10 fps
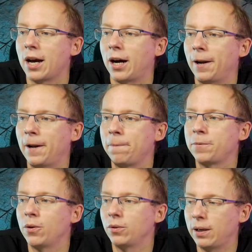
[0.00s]
ale
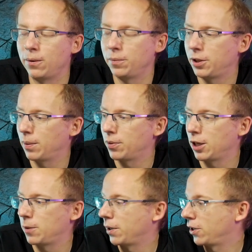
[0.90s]
nie udało mi się
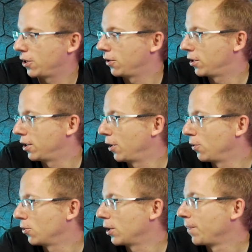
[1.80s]
przejść pierwszego
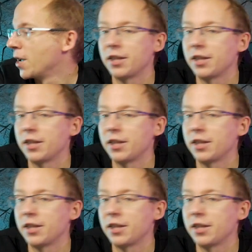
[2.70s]
scenariusza.